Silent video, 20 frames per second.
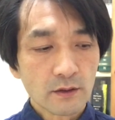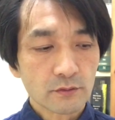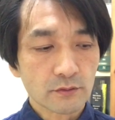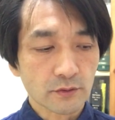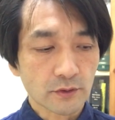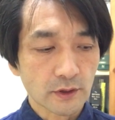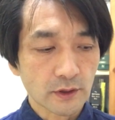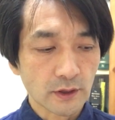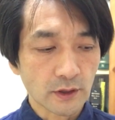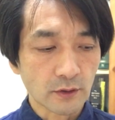と
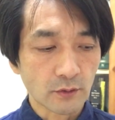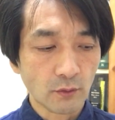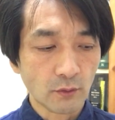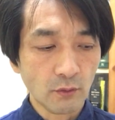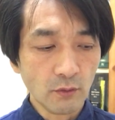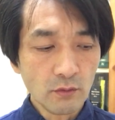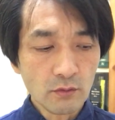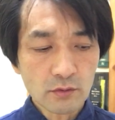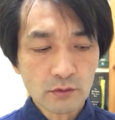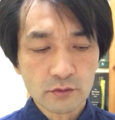きに
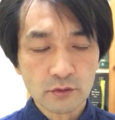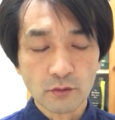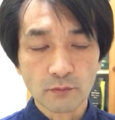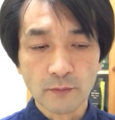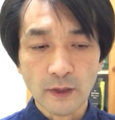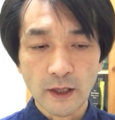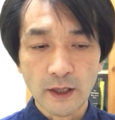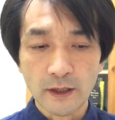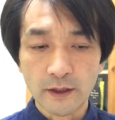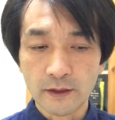多くの
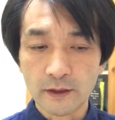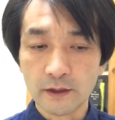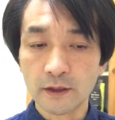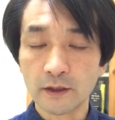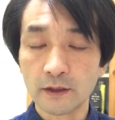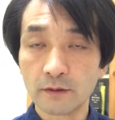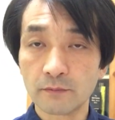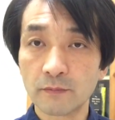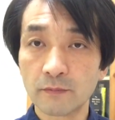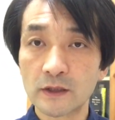場合、
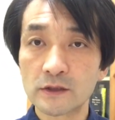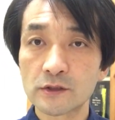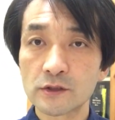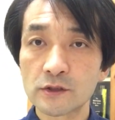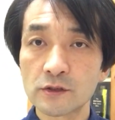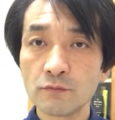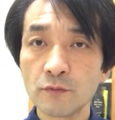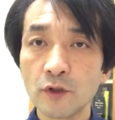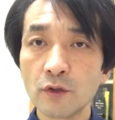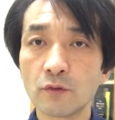罪
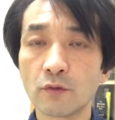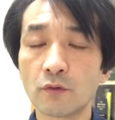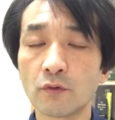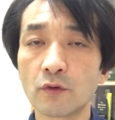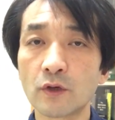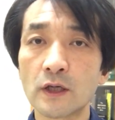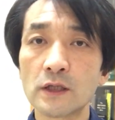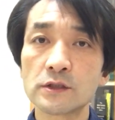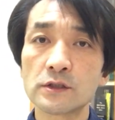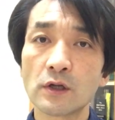を
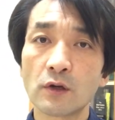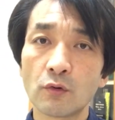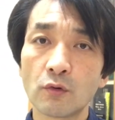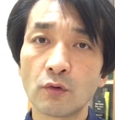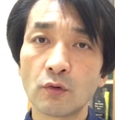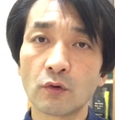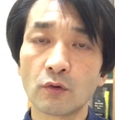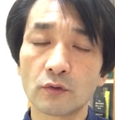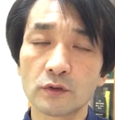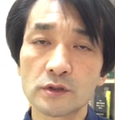犯した
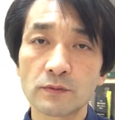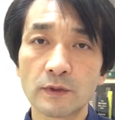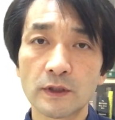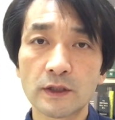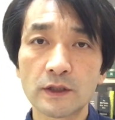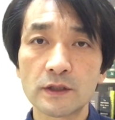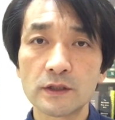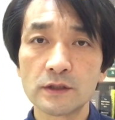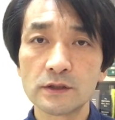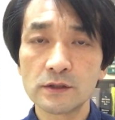方、つまり
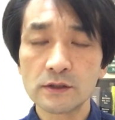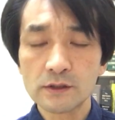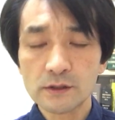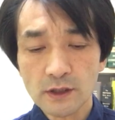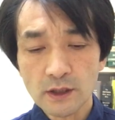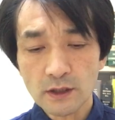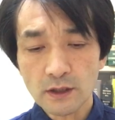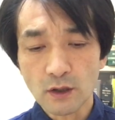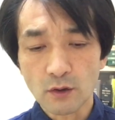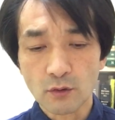傷つ
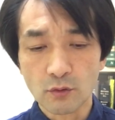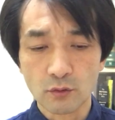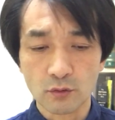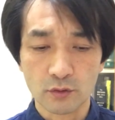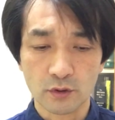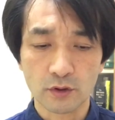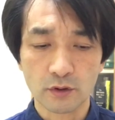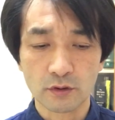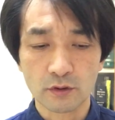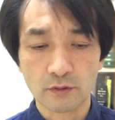けた方っ
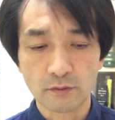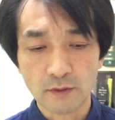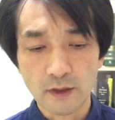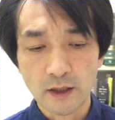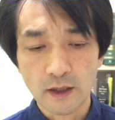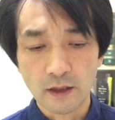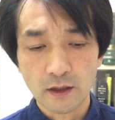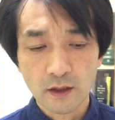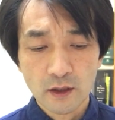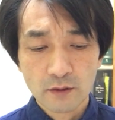ていうの
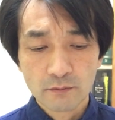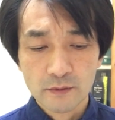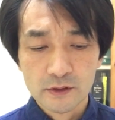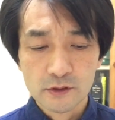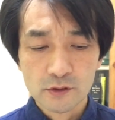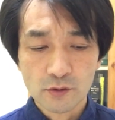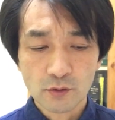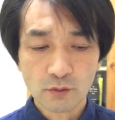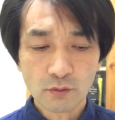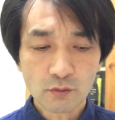は、
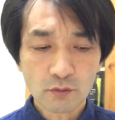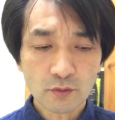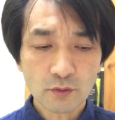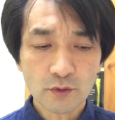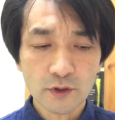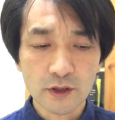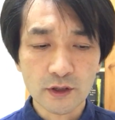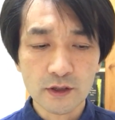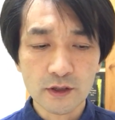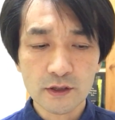そのこと
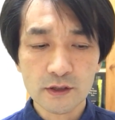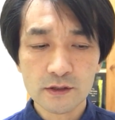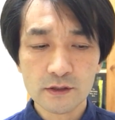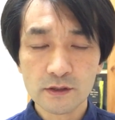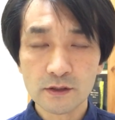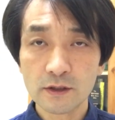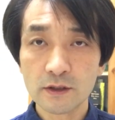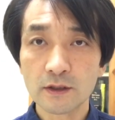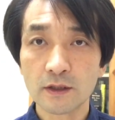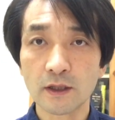に気
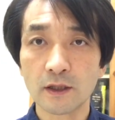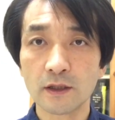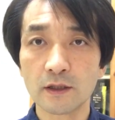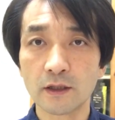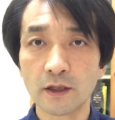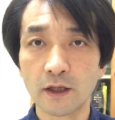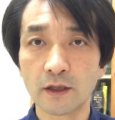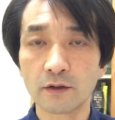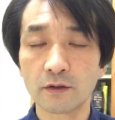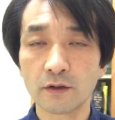づいてい
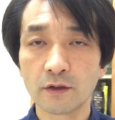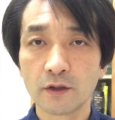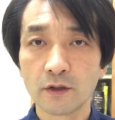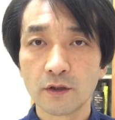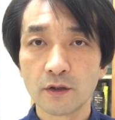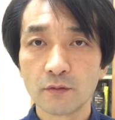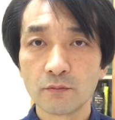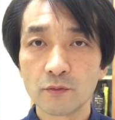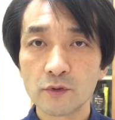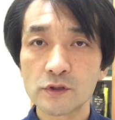ない。
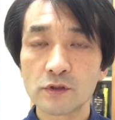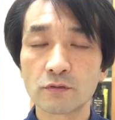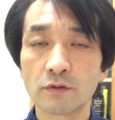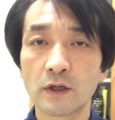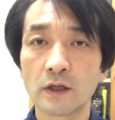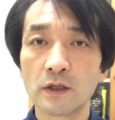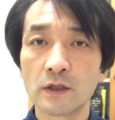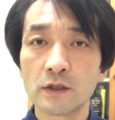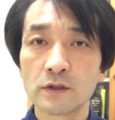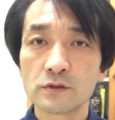もしく
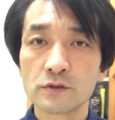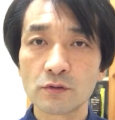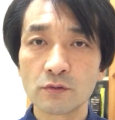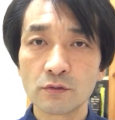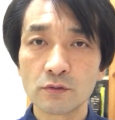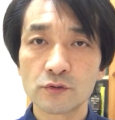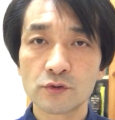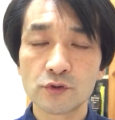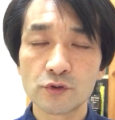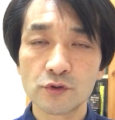はそ
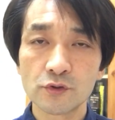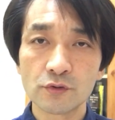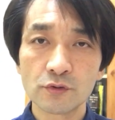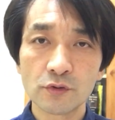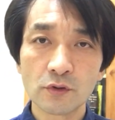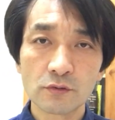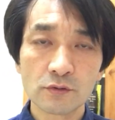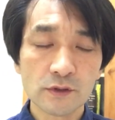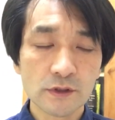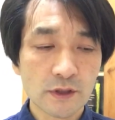の重
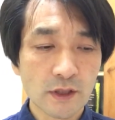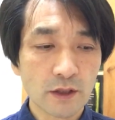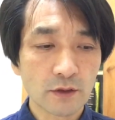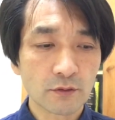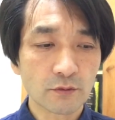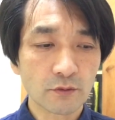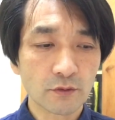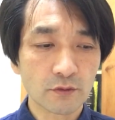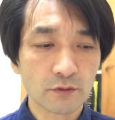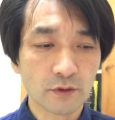要性
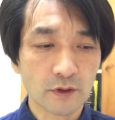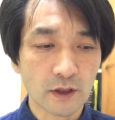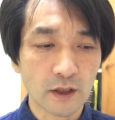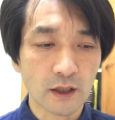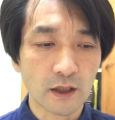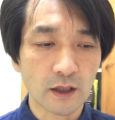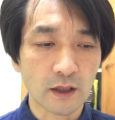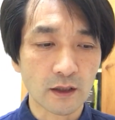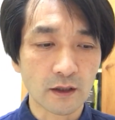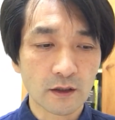という
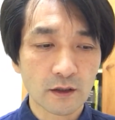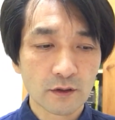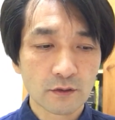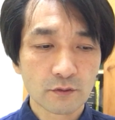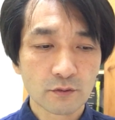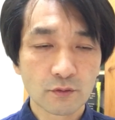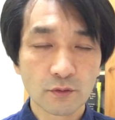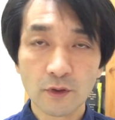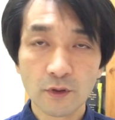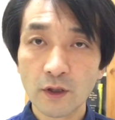か、
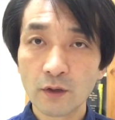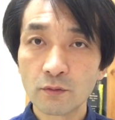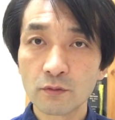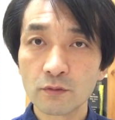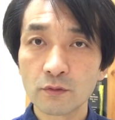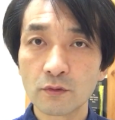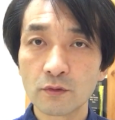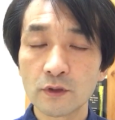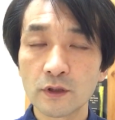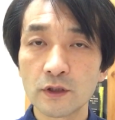どれ
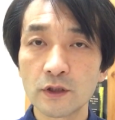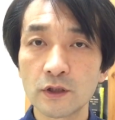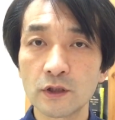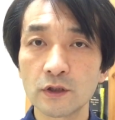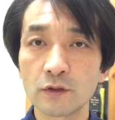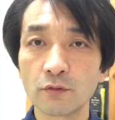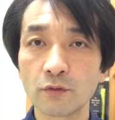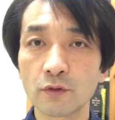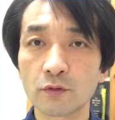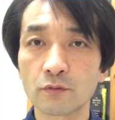ほどひ
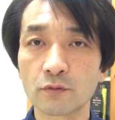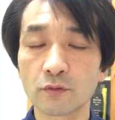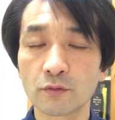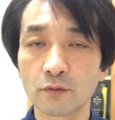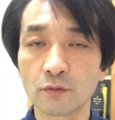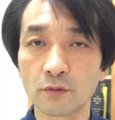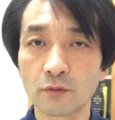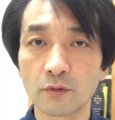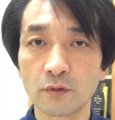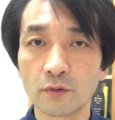どいこ
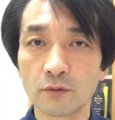とを、